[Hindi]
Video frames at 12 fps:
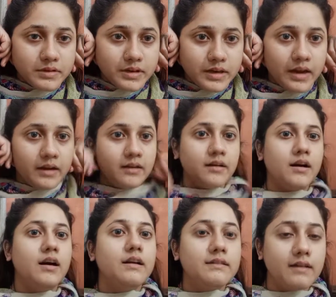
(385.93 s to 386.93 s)
टेन
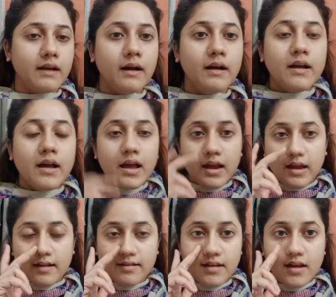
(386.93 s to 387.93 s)
अच्छा
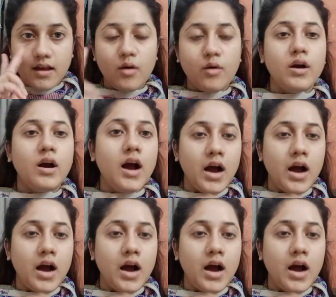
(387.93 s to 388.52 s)
इससे क्या होगा